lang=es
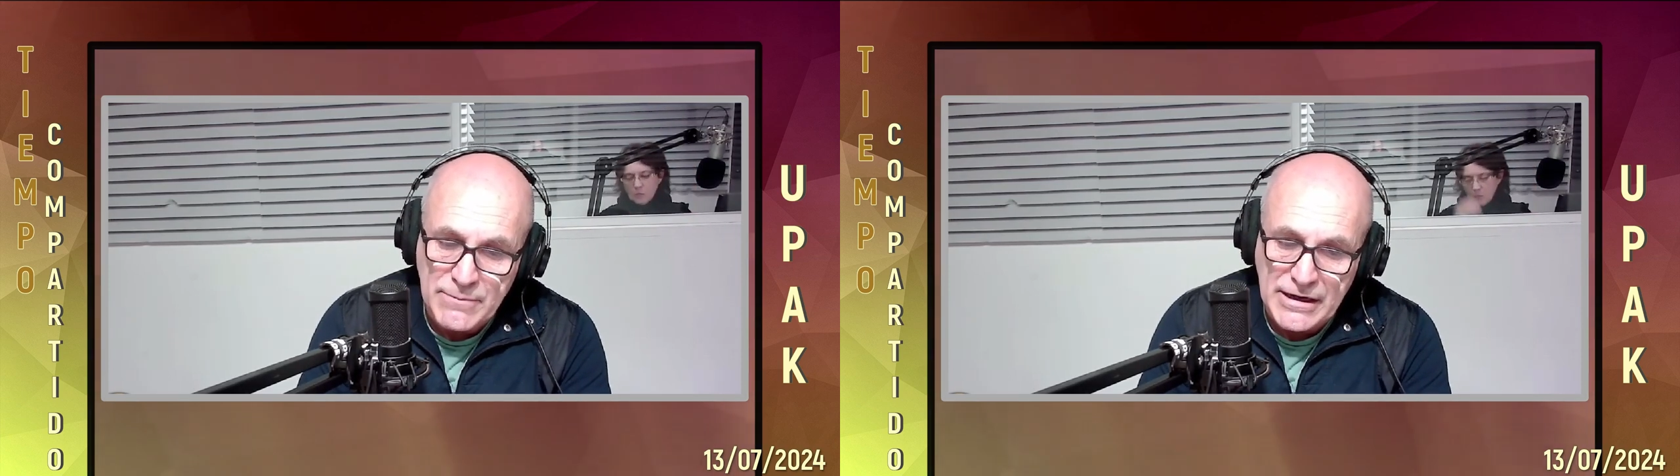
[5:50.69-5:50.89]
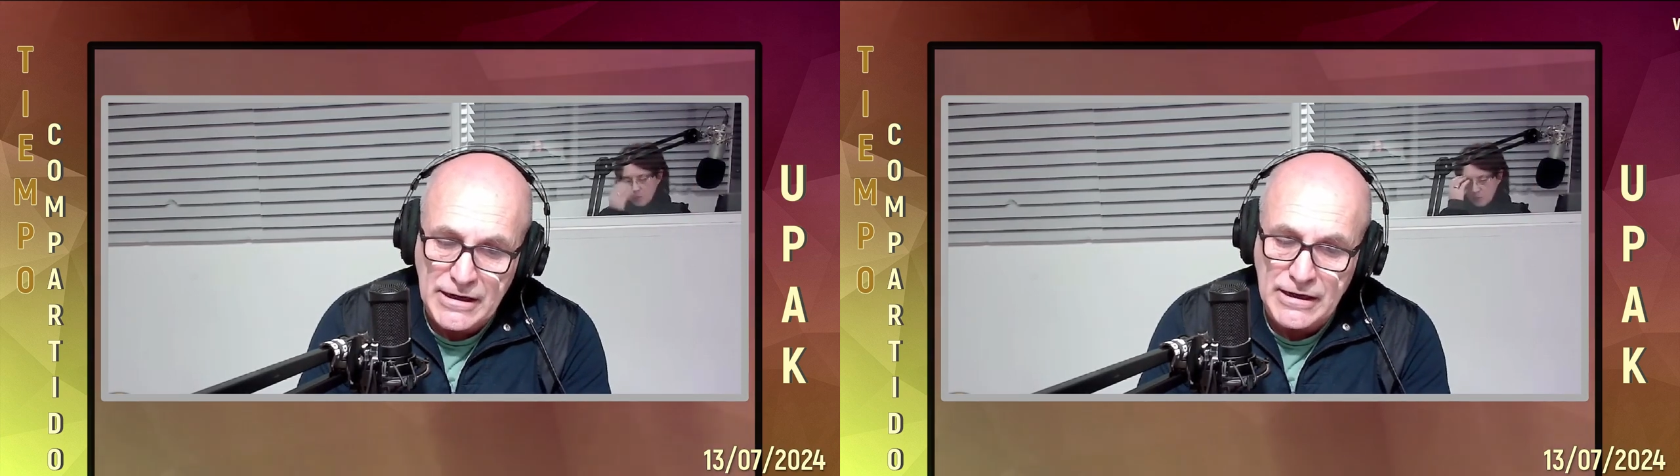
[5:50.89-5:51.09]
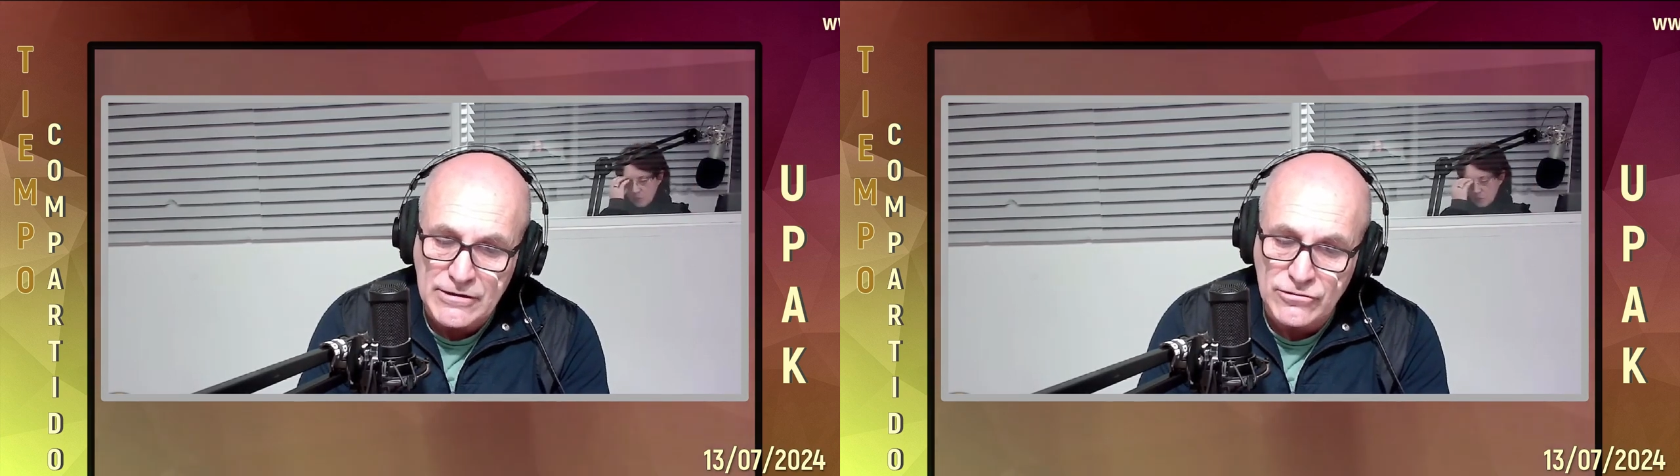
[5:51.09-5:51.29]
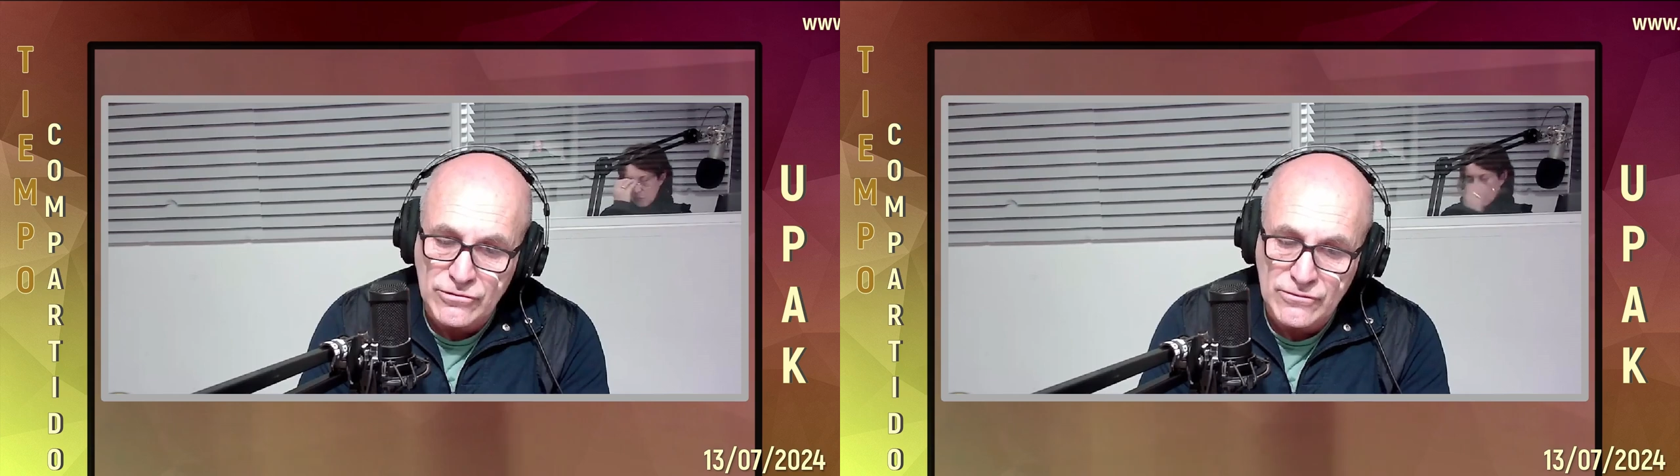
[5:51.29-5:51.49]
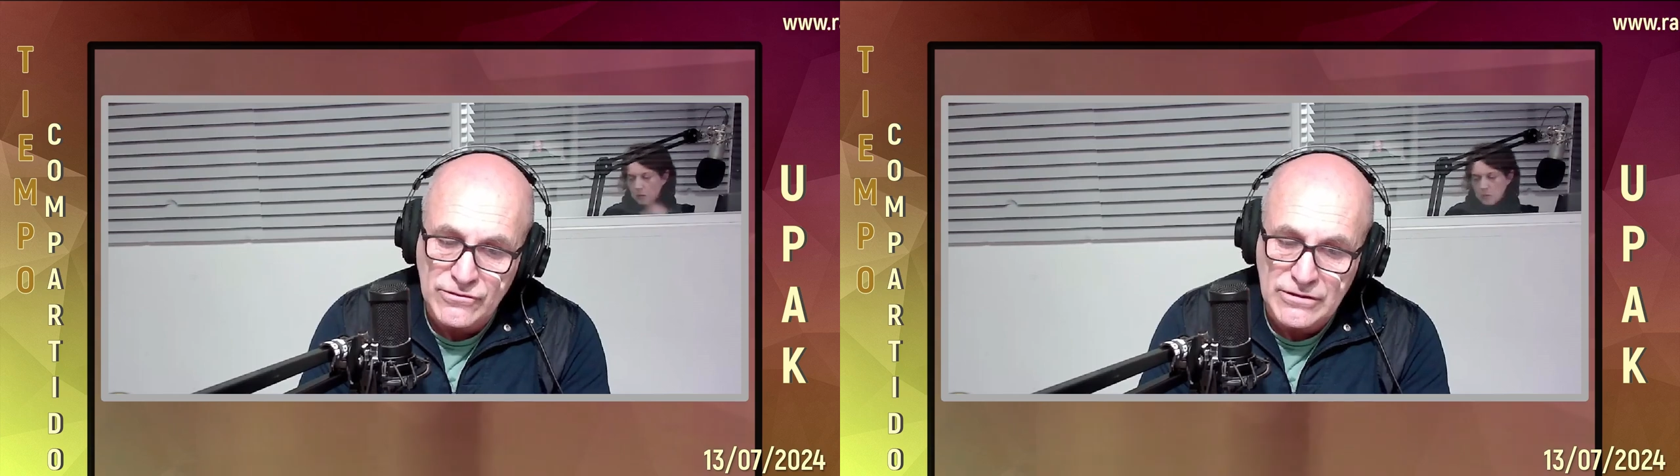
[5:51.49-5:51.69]
para la
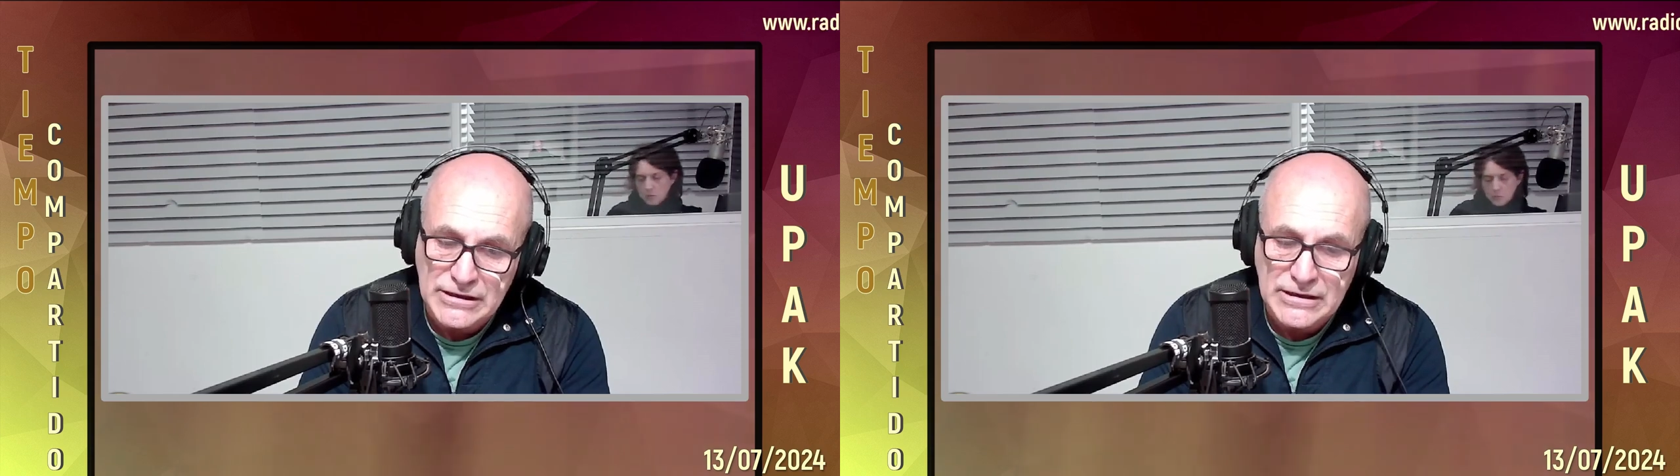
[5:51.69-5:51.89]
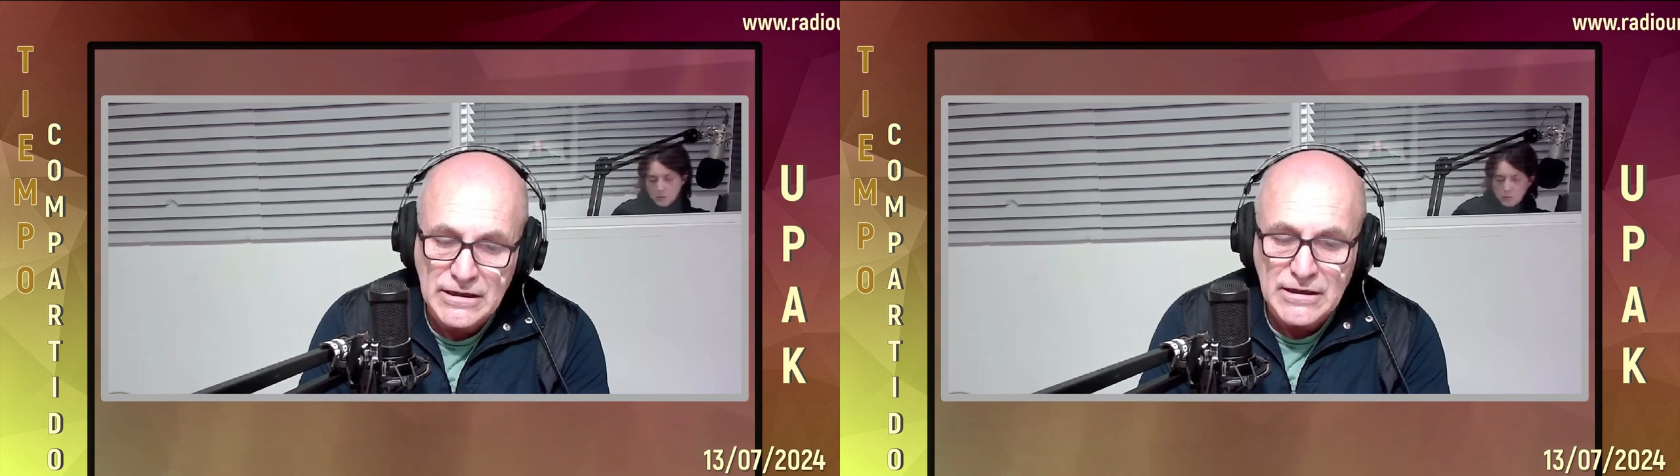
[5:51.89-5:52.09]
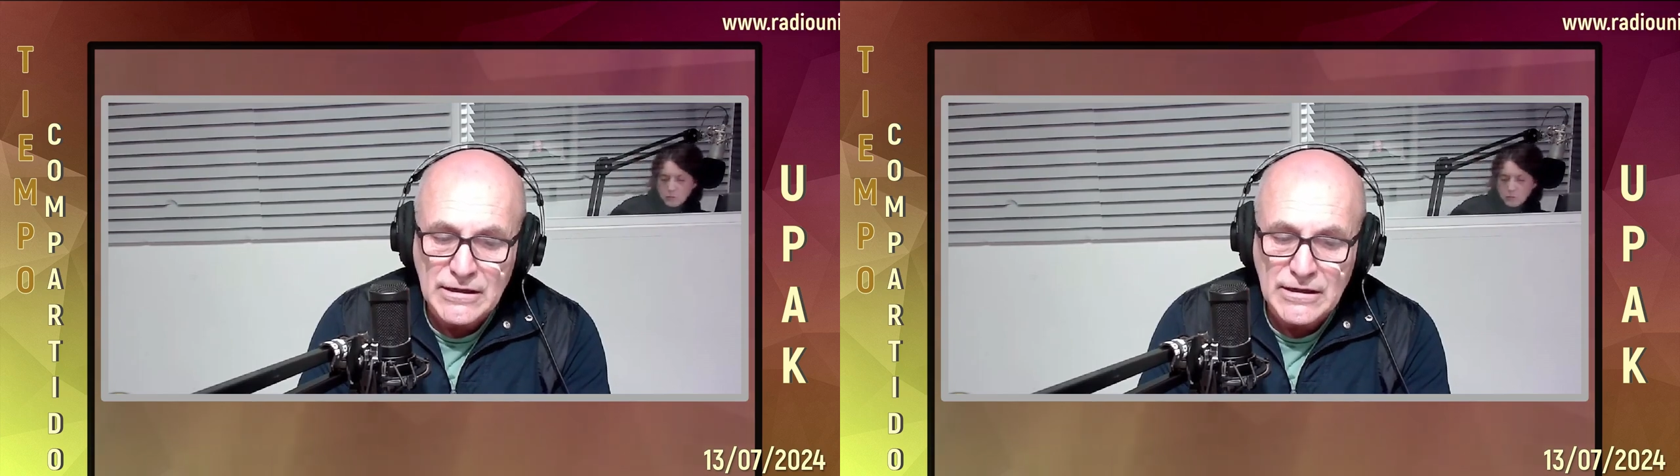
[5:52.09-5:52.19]
construcción de,